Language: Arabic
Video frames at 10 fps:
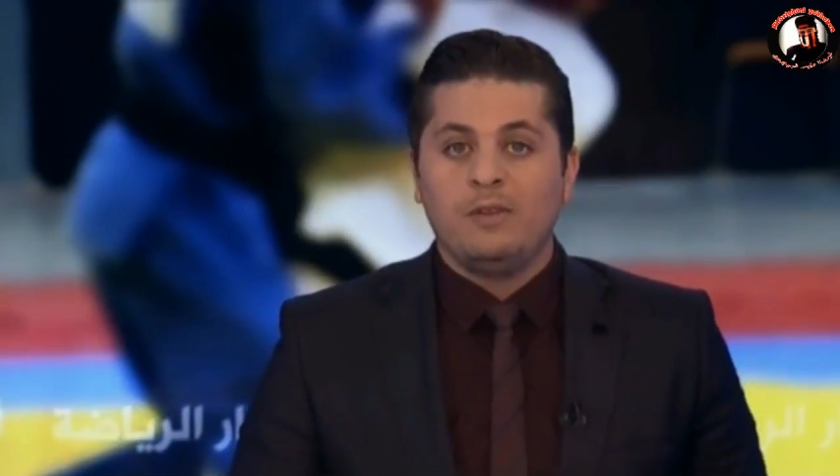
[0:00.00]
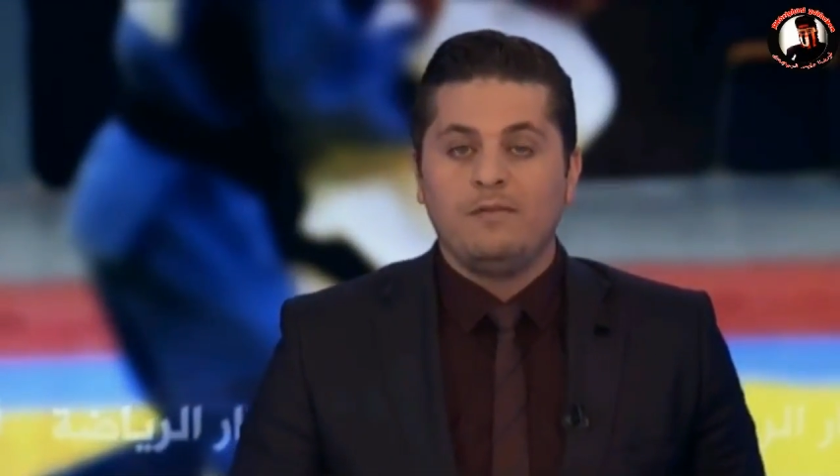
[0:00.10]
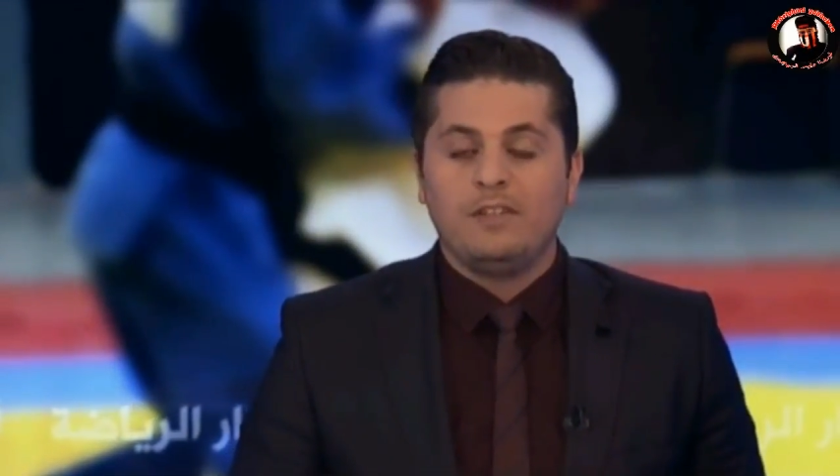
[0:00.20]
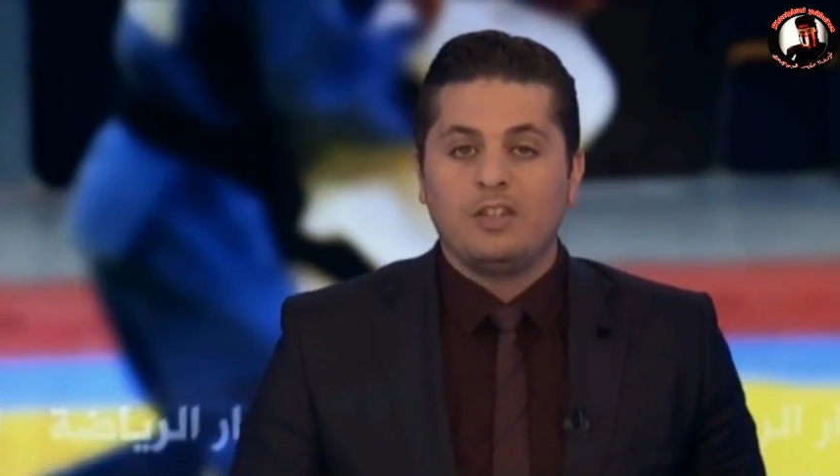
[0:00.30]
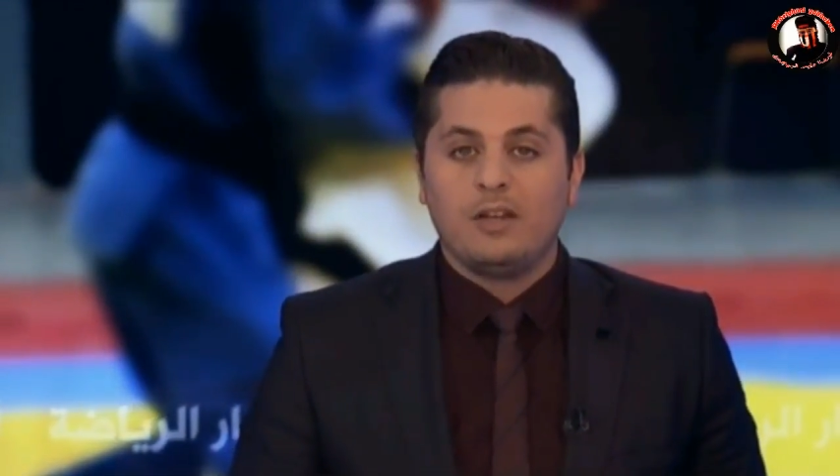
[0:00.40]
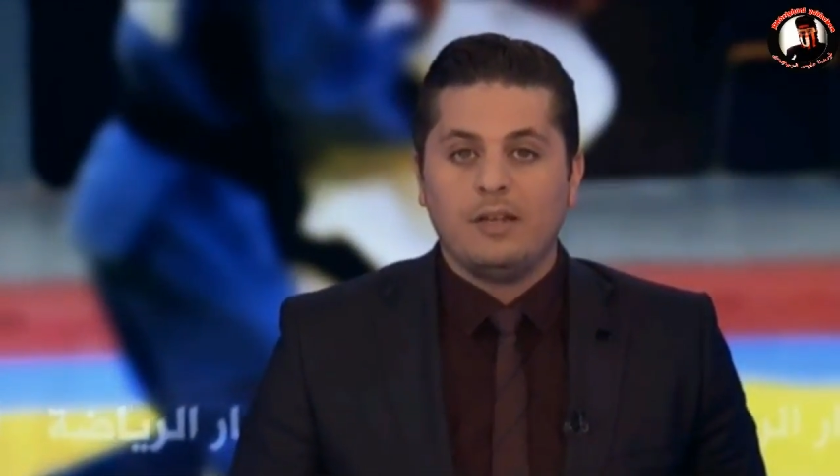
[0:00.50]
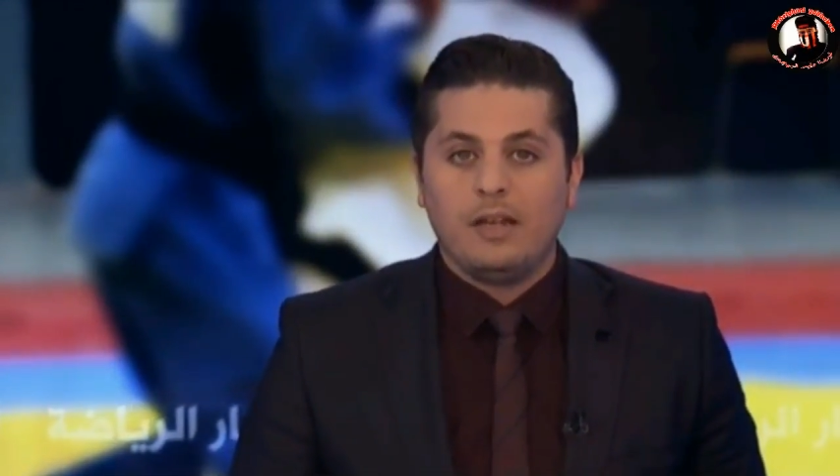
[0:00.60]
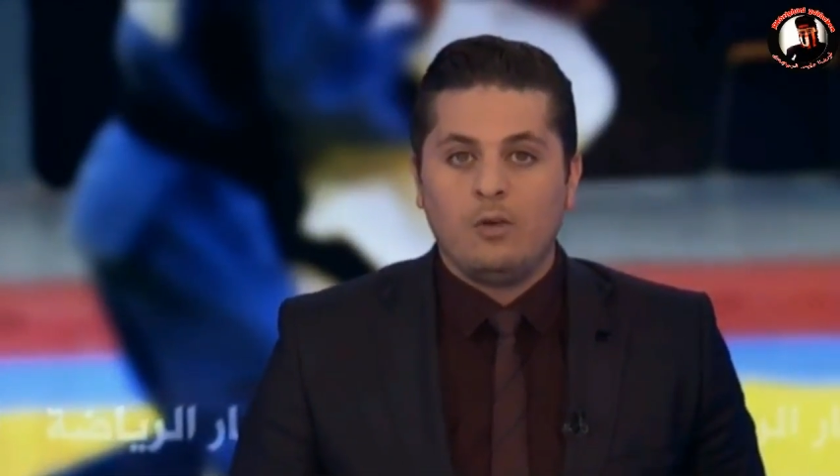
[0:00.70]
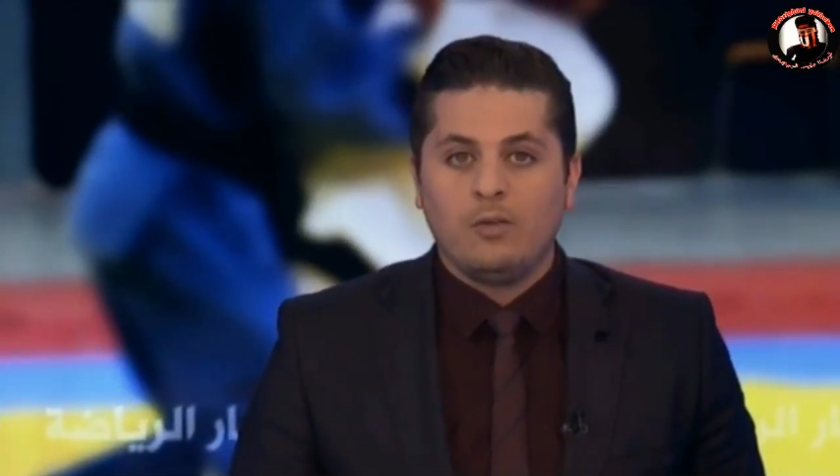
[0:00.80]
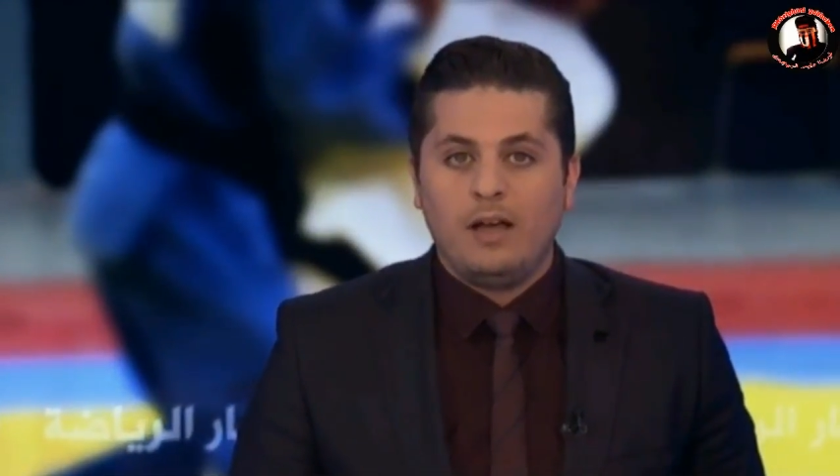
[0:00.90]
بانفجار
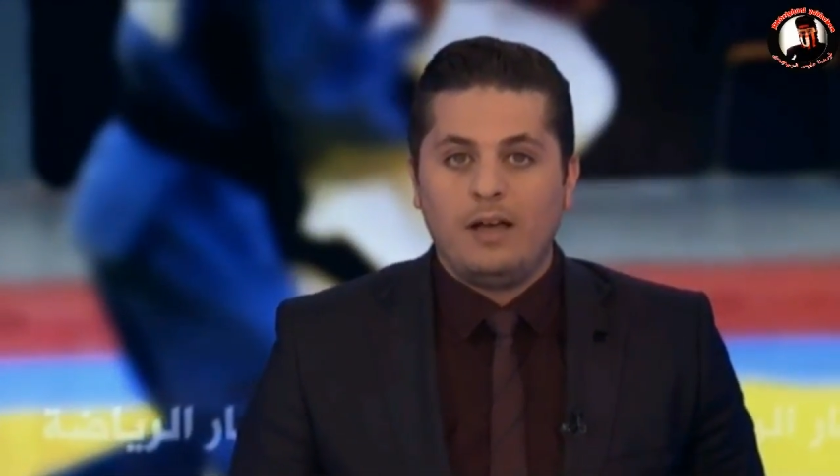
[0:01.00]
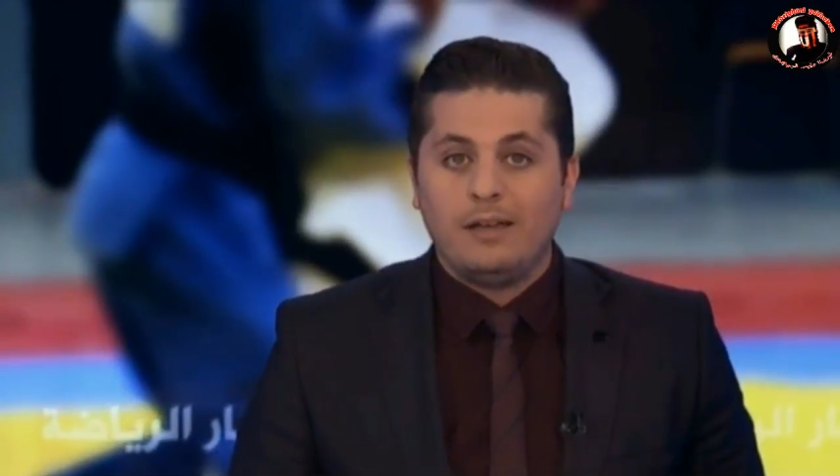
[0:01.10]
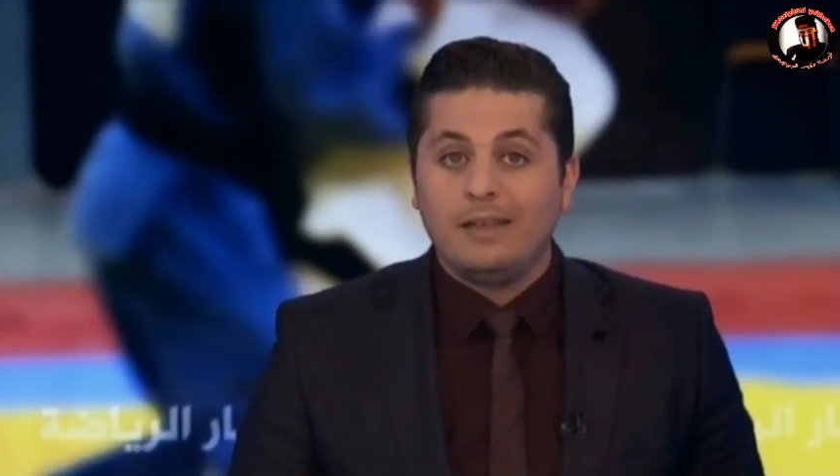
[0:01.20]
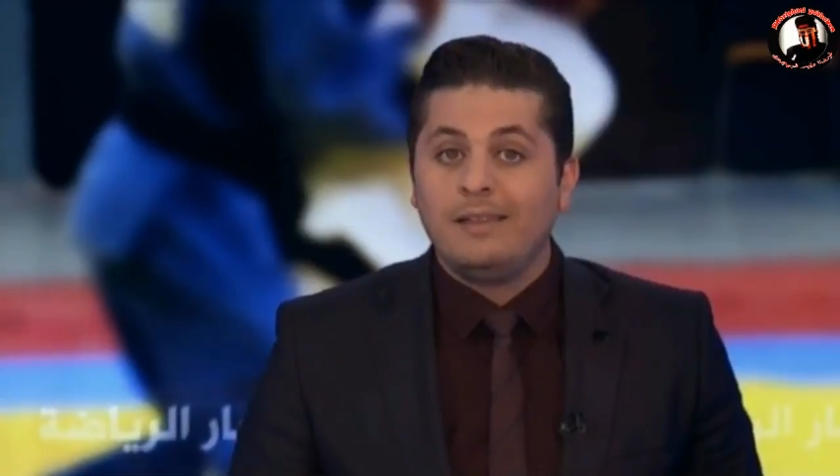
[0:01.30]
الأوضاع